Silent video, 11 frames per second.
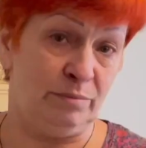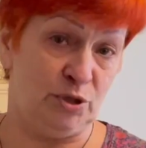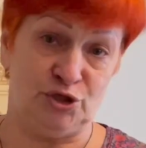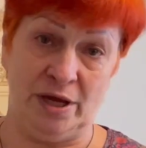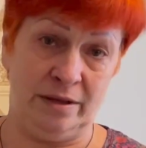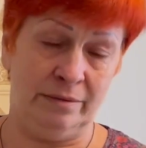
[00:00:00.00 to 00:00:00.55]

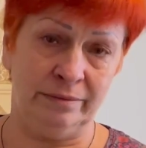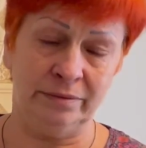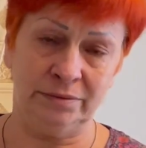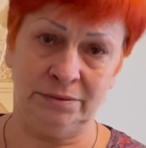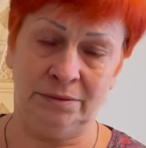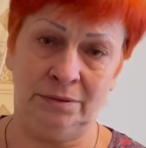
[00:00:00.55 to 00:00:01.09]
бежать.
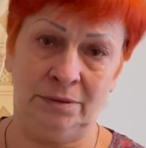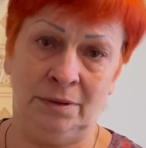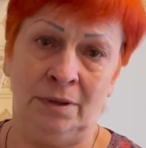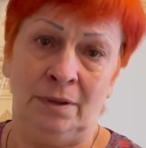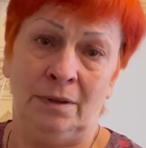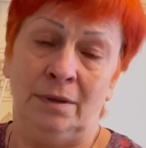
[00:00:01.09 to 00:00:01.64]

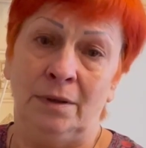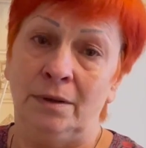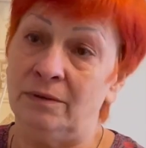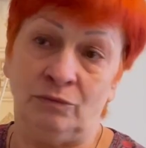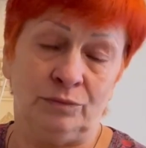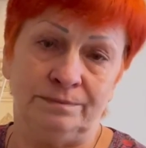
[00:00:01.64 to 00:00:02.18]

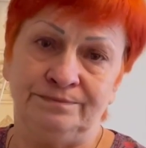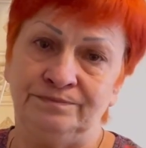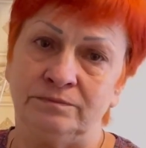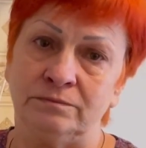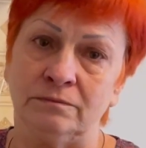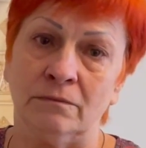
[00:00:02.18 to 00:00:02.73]
Оставили
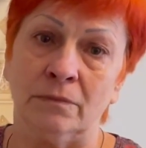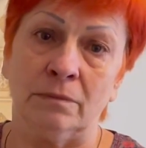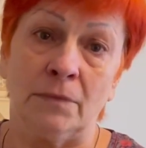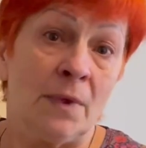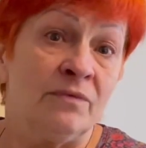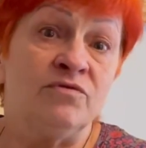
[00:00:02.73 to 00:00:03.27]
дома, оставили
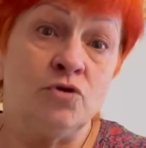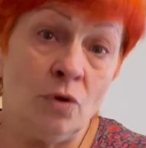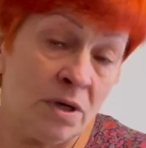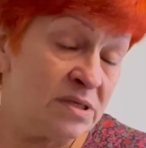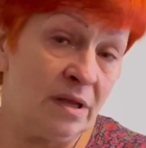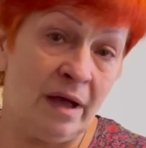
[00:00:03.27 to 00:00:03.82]
все.
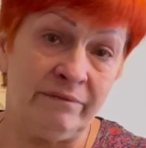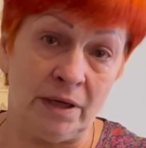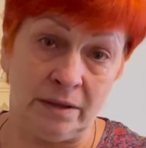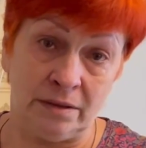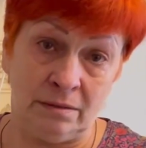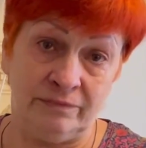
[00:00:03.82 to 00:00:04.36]
Все
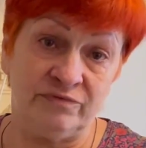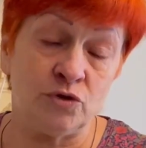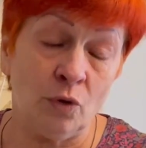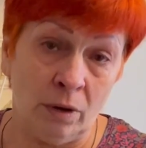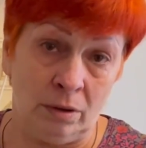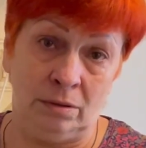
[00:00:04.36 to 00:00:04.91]
оставили,
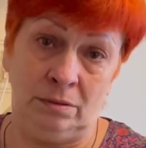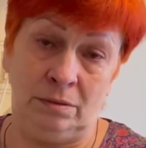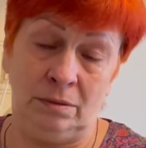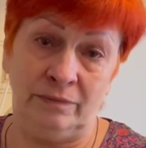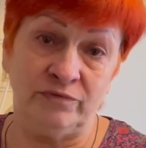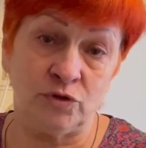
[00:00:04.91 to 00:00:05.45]
все.
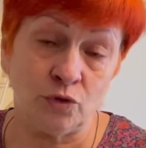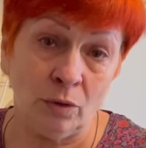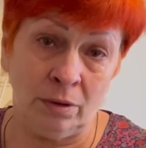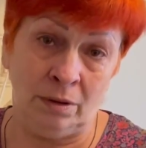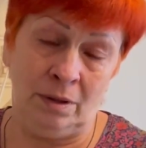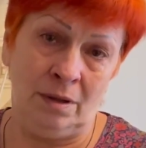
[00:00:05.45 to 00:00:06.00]
Что все.
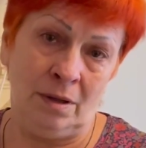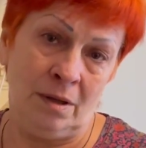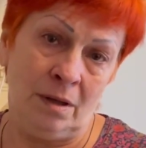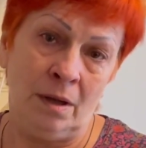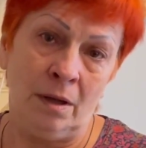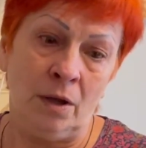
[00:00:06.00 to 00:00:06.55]
успели взять?
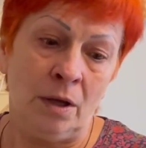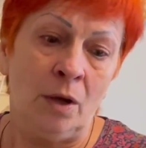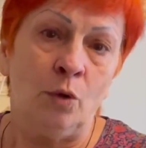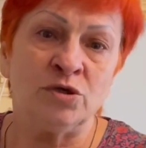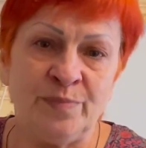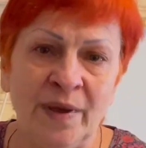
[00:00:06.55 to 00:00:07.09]

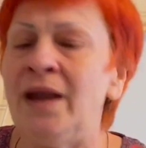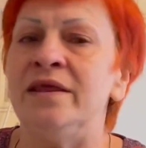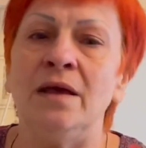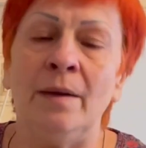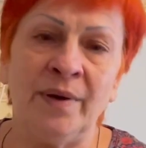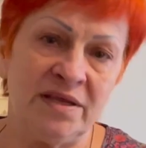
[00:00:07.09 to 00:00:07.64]
Успели
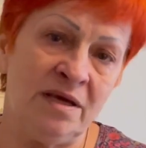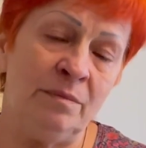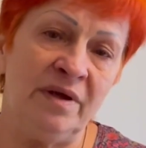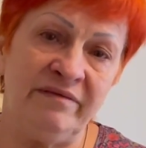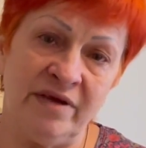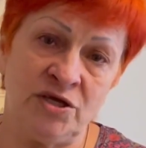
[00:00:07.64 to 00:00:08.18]

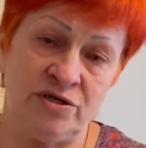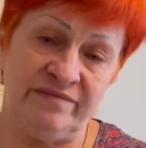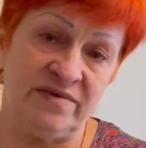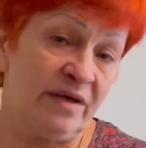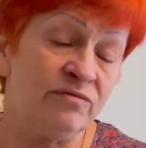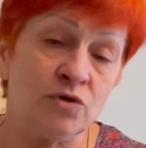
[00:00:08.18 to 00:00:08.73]
необходимые вещи
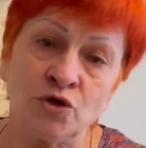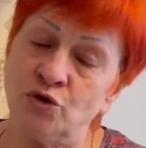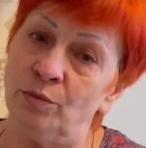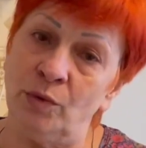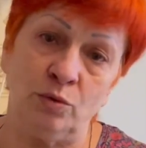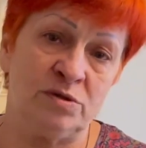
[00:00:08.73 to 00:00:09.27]
взять, все,
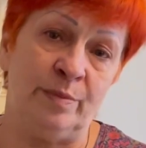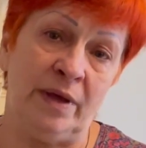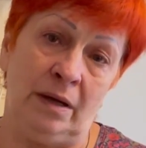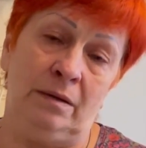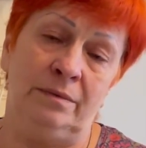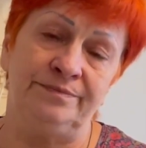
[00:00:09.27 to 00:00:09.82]
что мы
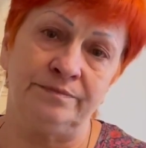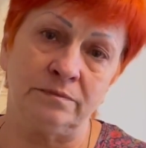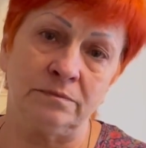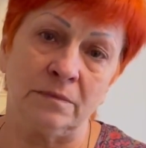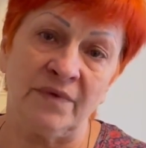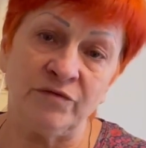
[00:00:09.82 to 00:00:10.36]
успели.
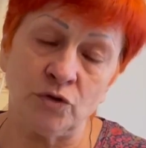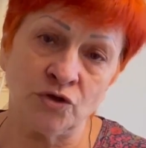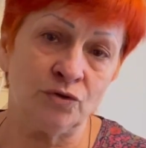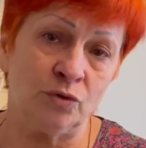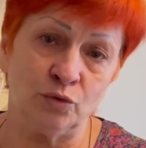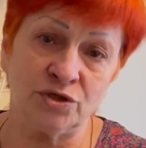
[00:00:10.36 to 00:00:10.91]
Все,
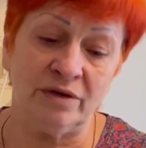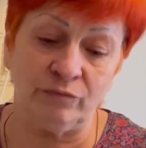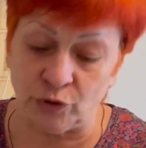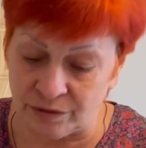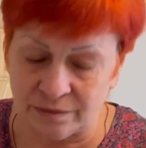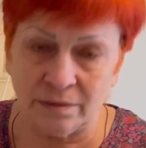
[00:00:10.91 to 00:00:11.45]
что нужно,
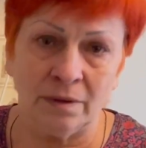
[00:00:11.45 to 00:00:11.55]
вот,